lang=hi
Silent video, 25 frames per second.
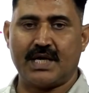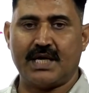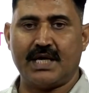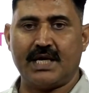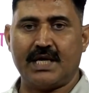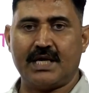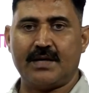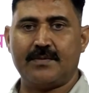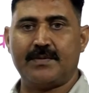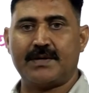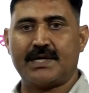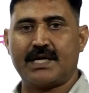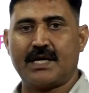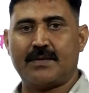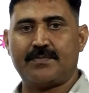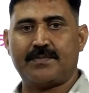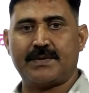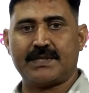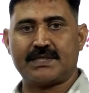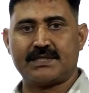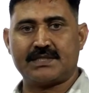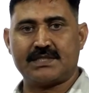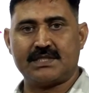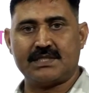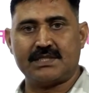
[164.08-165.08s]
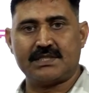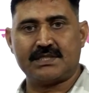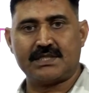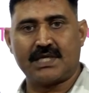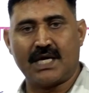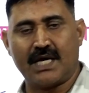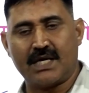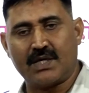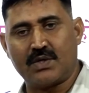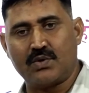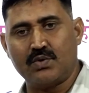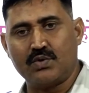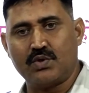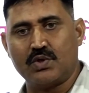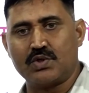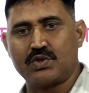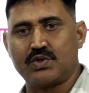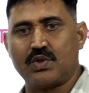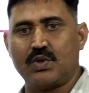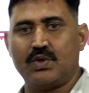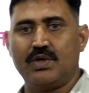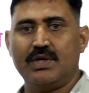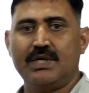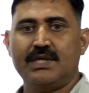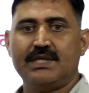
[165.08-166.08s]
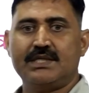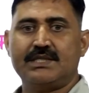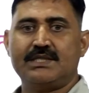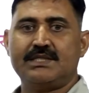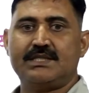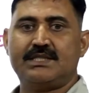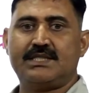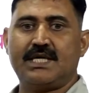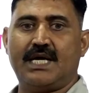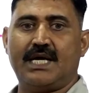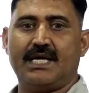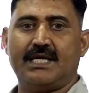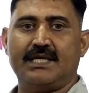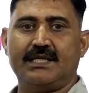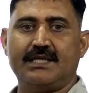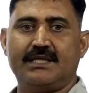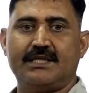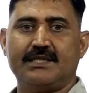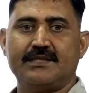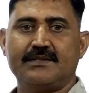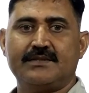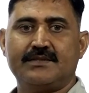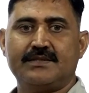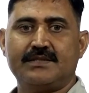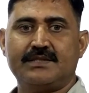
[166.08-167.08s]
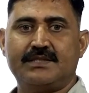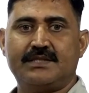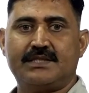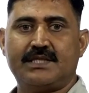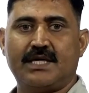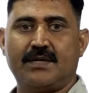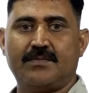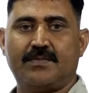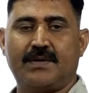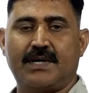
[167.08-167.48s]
है एक बटा पच्चीस थैंक यू दोस्तों जय हिंद जय